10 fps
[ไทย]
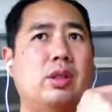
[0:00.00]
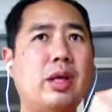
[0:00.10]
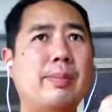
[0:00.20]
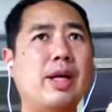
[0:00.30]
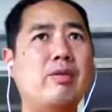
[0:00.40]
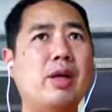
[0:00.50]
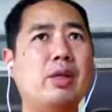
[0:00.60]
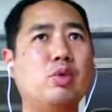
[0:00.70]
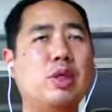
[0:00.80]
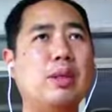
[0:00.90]
เห็นไหมครับว่า
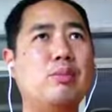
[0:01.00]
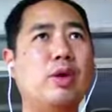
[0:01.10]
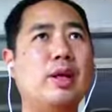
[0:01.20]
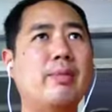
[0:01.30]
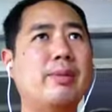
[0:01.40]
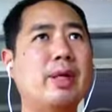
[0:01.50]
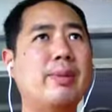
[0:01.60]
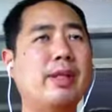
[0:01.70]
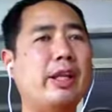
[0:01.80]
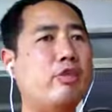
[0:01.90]
ธุรกิจพวกนี้มันไม่ได้
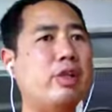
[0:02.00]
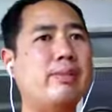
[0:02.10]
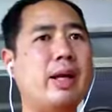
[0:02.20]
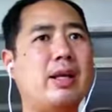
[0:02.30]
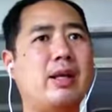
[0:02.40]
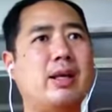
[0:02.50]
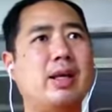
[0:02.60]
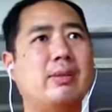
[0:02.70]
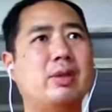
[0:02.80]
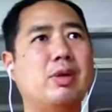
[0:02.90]
เป็นเทคโนโลยีใหม่เลย
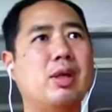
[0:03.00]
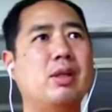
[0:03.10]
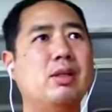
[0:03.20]
นะ แต่ว่า